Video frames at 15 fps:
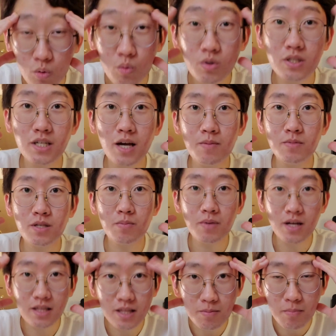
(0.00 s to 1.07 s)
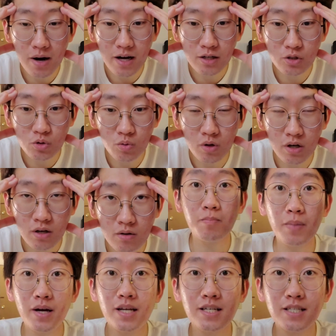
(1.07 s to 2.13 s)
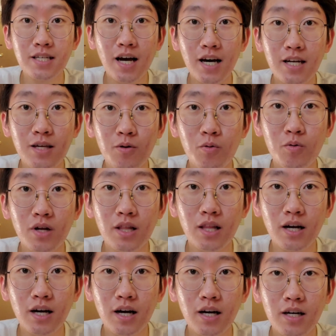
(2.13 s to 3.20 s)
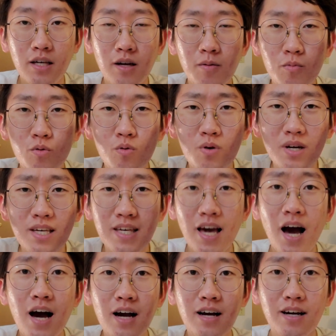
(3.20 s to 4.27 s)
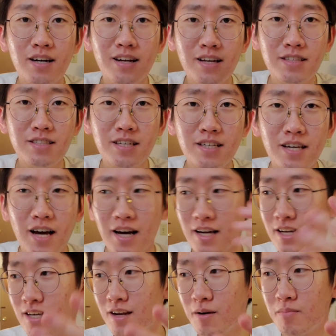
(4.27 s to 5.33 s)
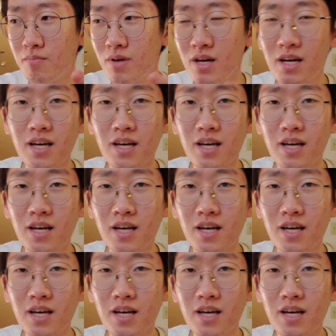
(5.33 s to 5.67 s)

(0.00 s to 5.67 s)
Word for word: उस टाइम से मेरा दिमाग जो है परेशानी होने लगा कि हमको क्या करना चाहिए आखिर हम